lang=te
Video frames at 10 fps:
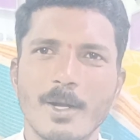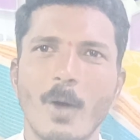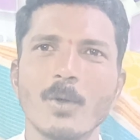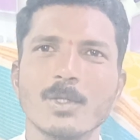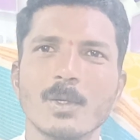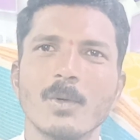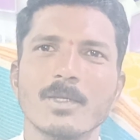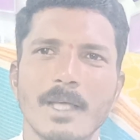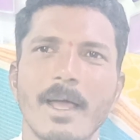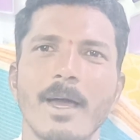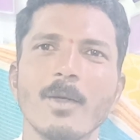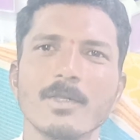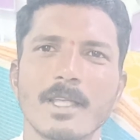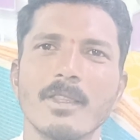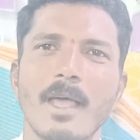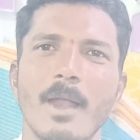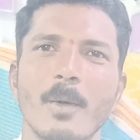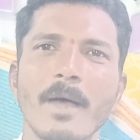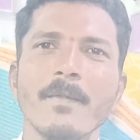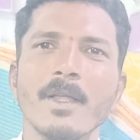డౌట్స్ సలహాలు
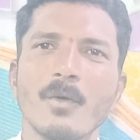సందేహాలున్న